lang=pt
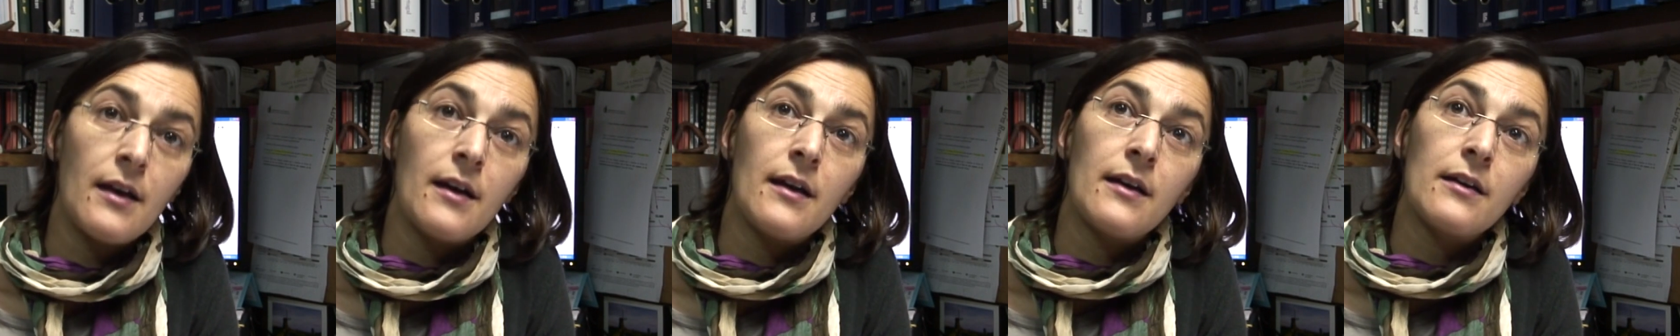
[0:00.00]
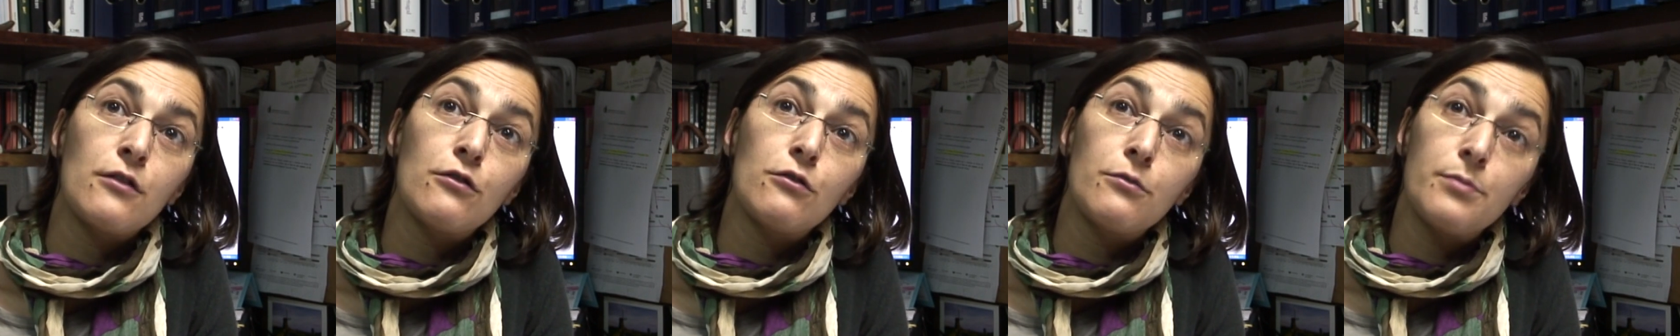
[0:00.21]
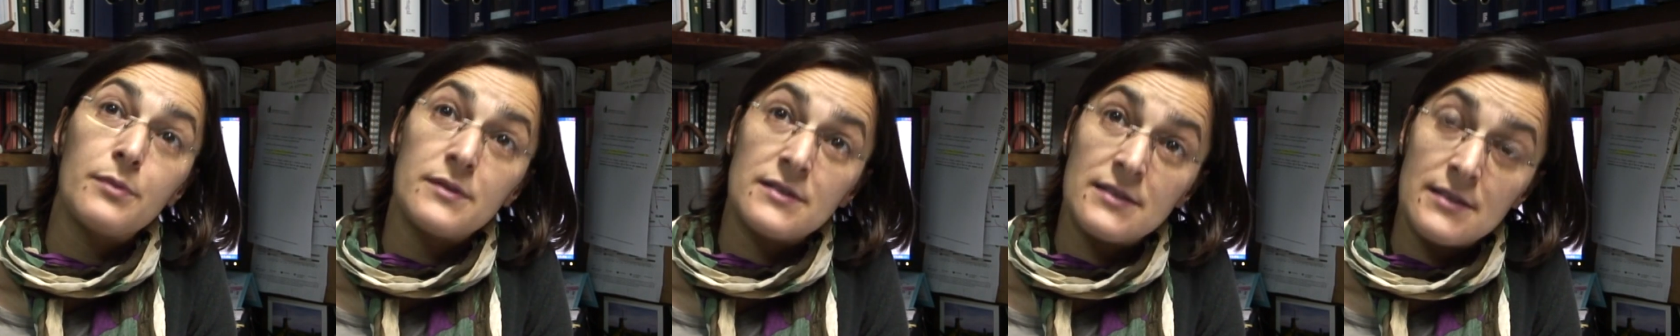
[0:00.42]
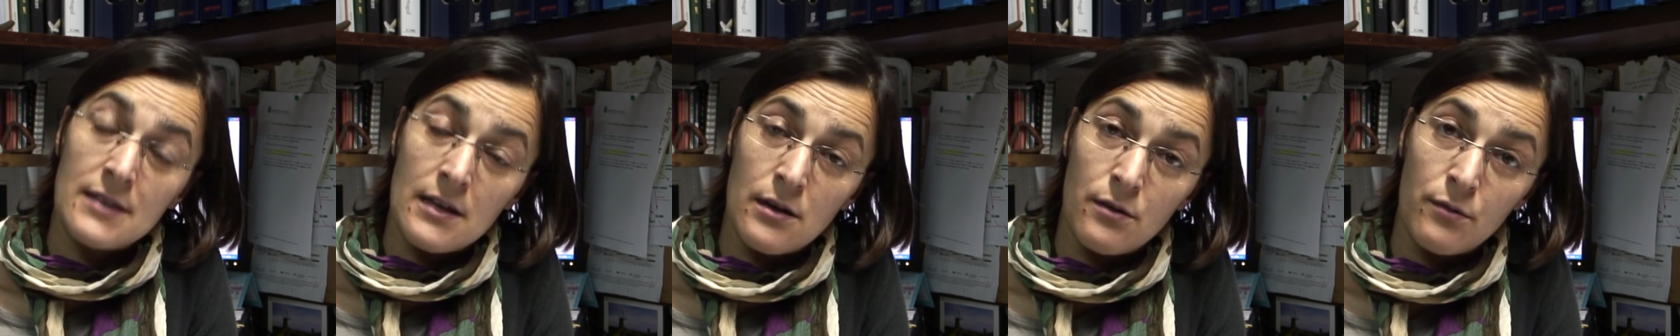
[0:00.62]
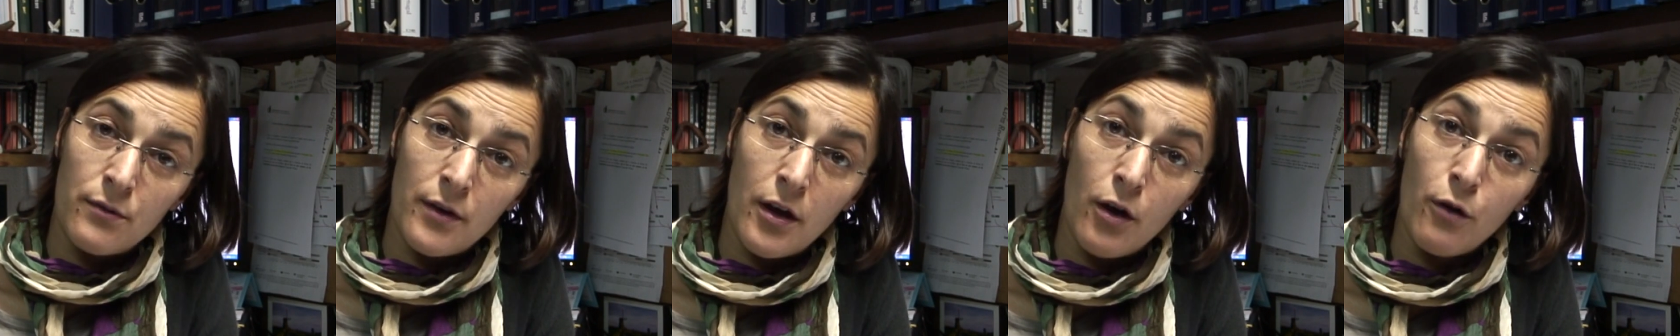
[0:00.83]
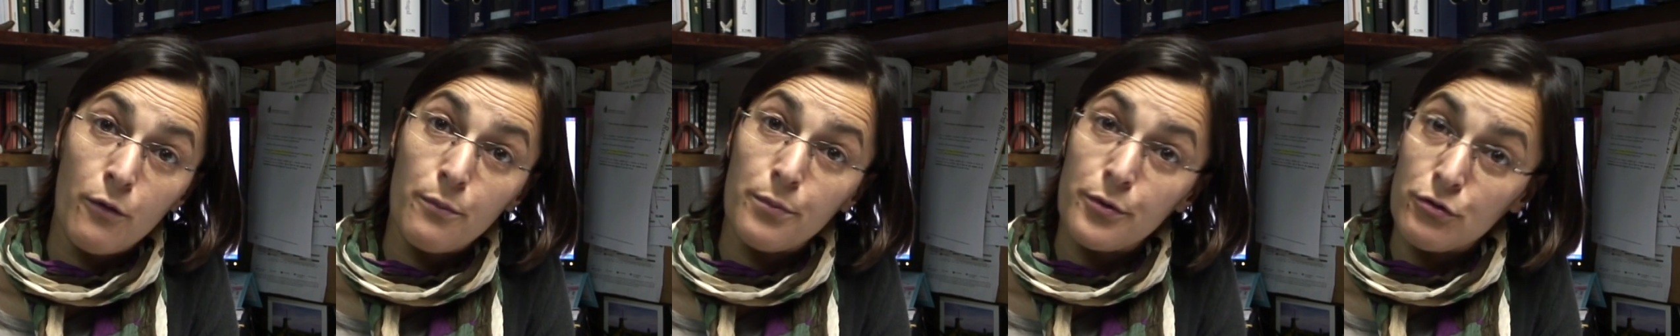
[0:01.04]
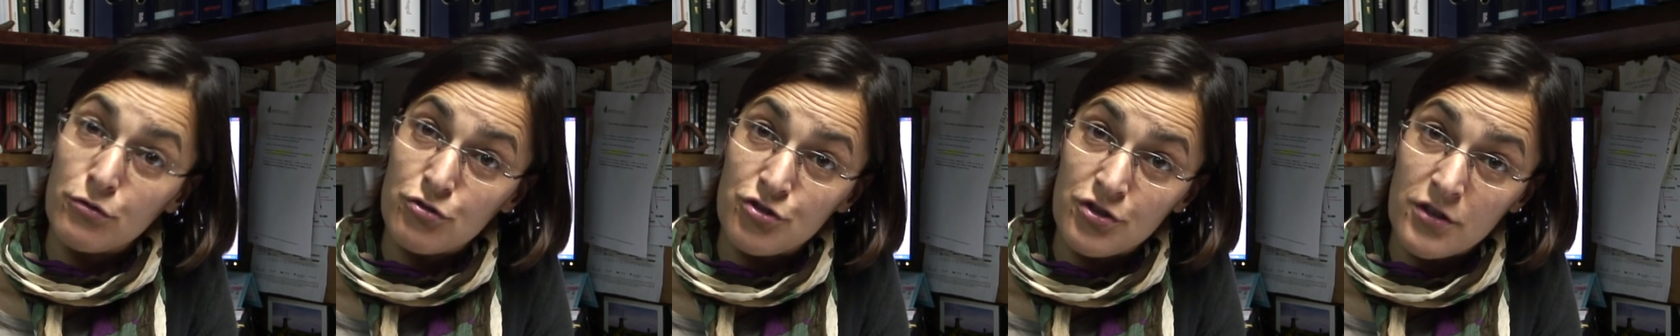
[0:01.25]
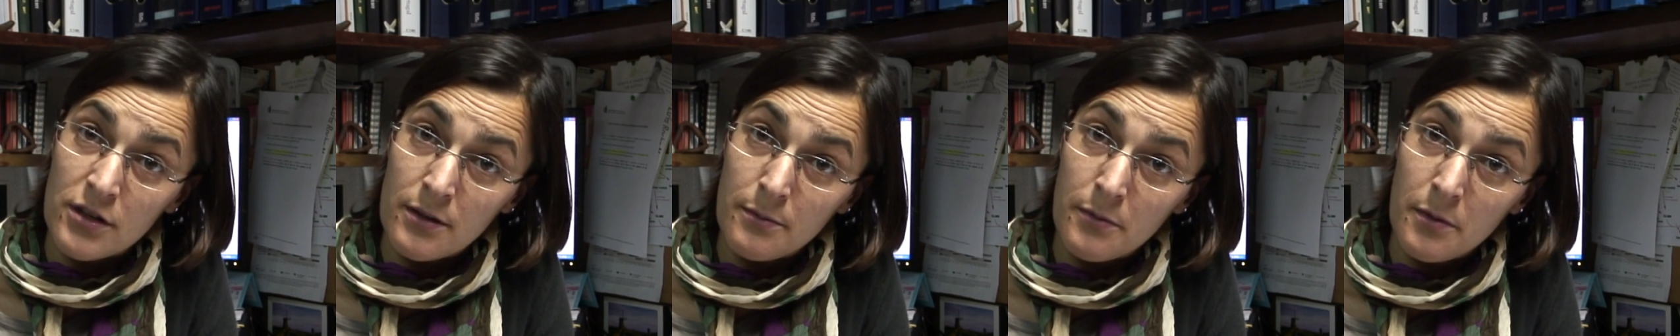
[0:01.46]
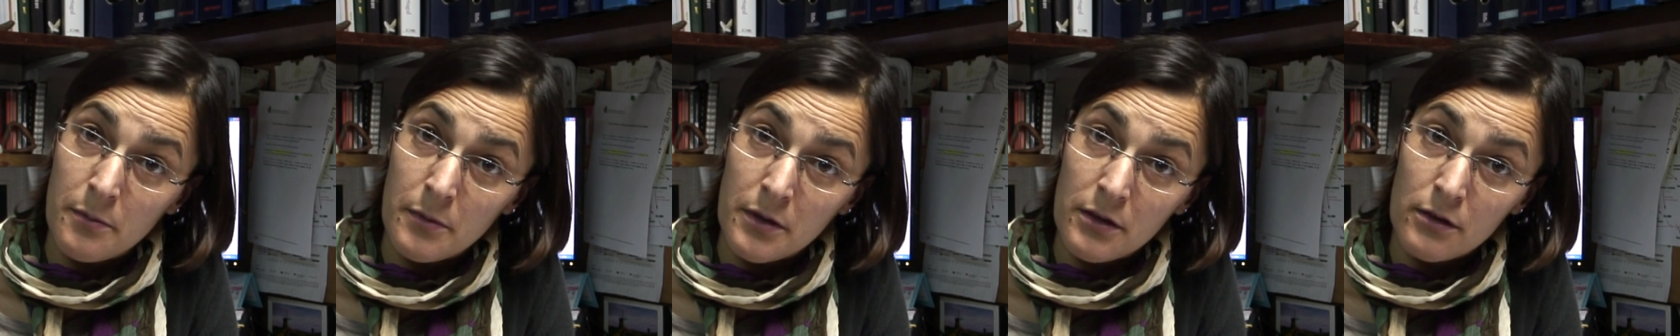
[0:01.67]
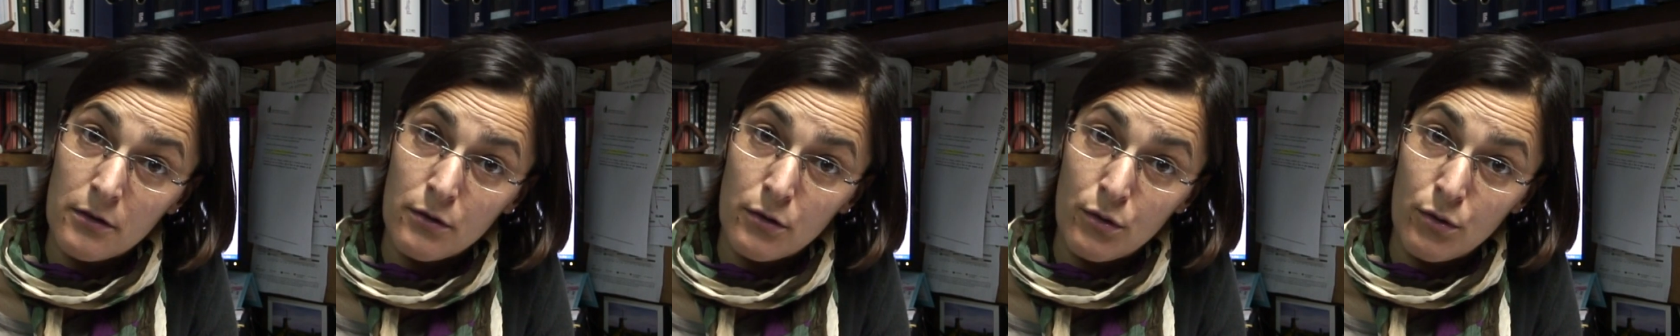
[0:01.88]
A incubação é um período
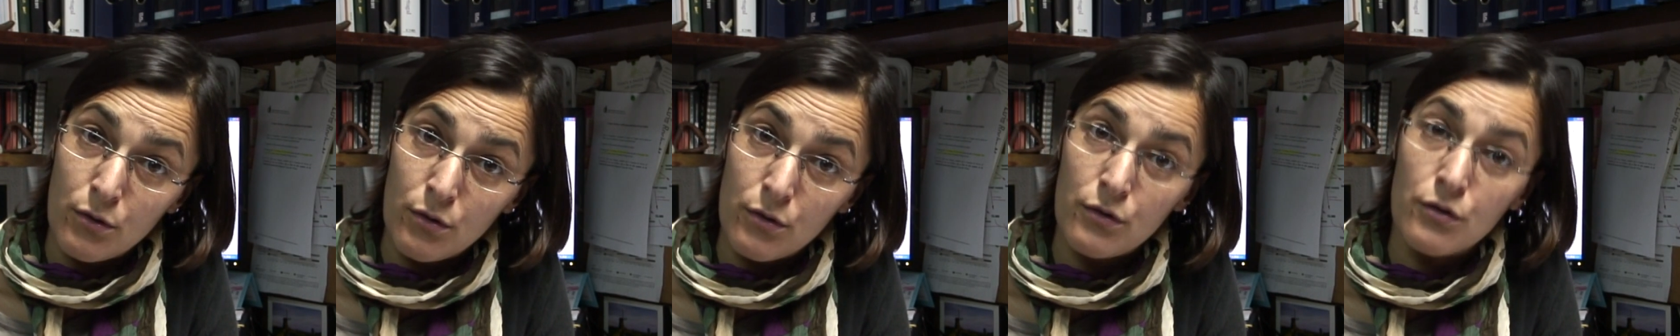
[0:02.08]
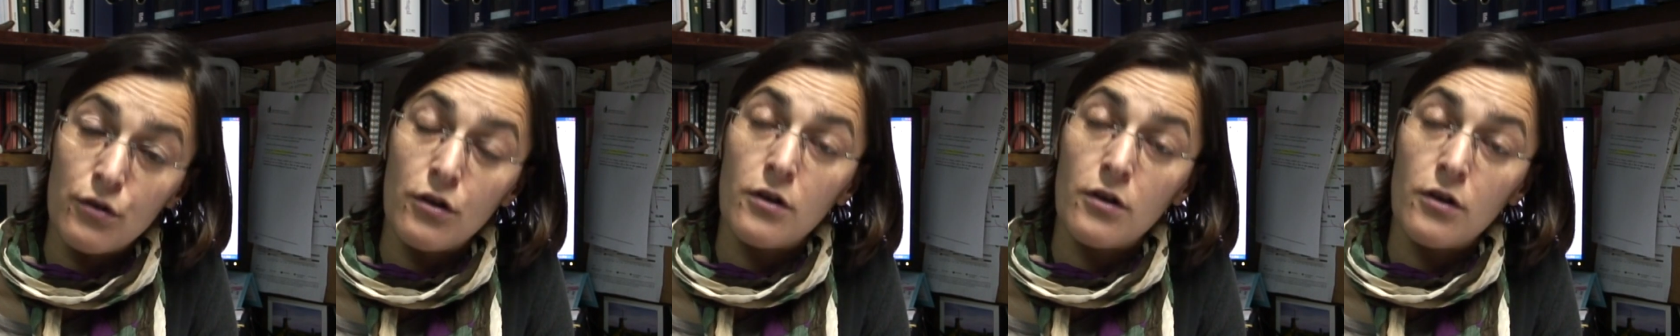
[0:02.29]
extremamente longo,